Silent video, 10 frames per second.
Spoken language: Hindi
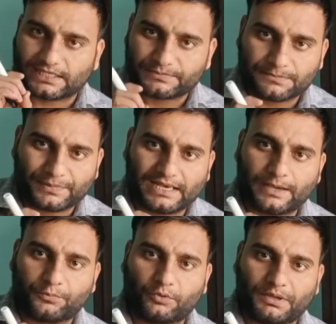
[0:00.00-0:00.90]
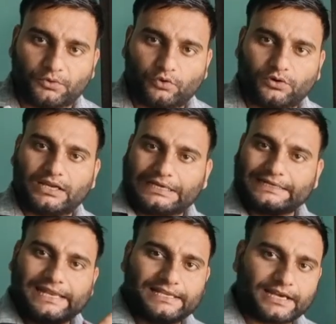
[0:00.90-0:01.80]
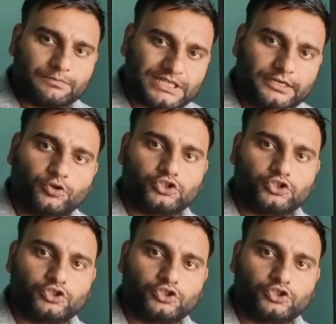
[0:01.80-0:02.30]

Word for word: सबसे पहले आपको मैं बोलूंगा टेलीग्राम चैनल